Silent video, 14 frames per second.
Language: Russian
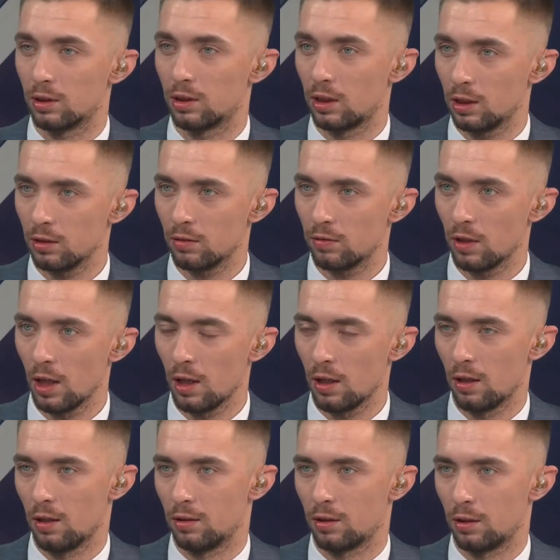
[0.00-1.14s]
и средств.
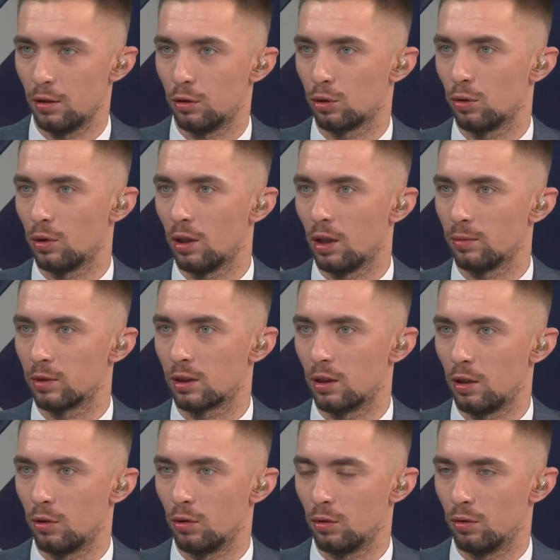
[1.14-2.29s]
А, традиционно Намский
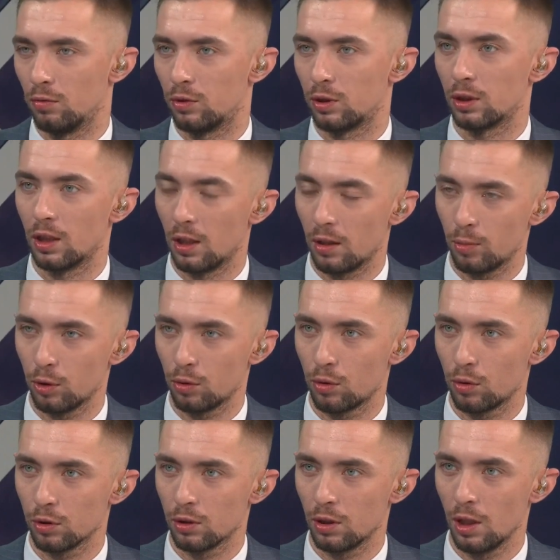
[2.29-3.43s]
район, он всегда под
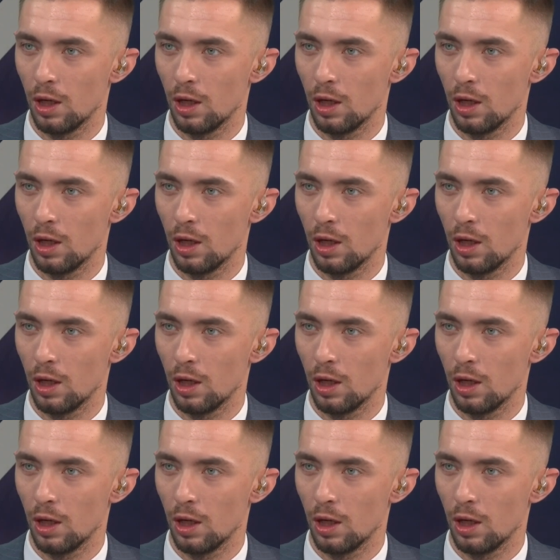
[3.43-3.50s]
угрозой